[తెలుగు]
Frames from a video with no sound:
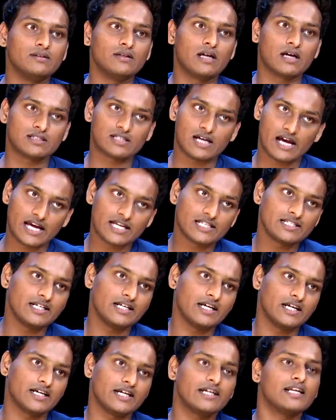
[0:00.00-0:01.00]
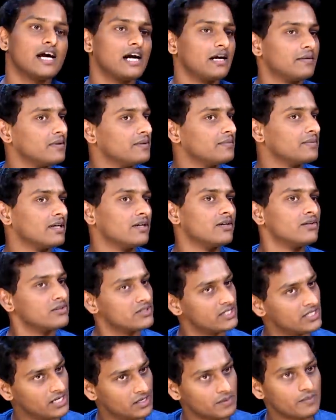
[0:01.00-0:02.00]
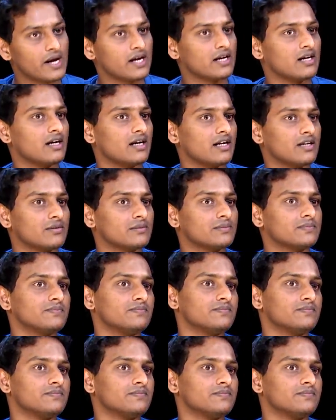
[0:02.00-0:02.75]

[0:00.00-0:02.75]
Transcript: నాకు సహాయం చేయడానికి నాగబాబు గారు రోజా గారు మాట్లాడారు